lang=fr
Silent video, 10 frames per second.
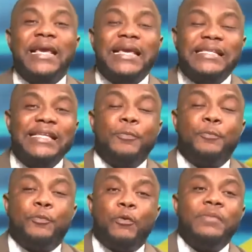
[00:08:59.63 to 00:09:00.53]
Parce que
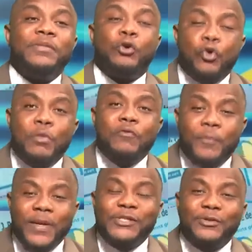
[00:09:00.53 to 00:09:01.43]
ici, le problème, c'est
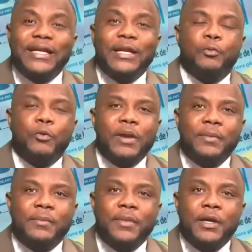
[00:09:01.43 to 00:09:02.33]
comment vous présentez le
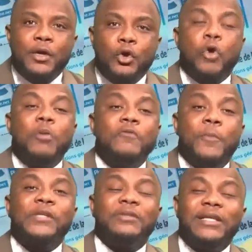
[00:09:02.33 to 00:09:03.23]
problème. comment
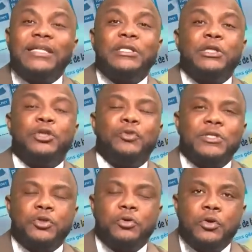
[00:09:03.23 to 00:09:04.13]
vous présentez la
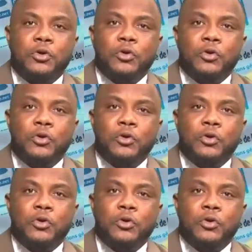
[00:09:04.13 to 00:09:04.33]
situation.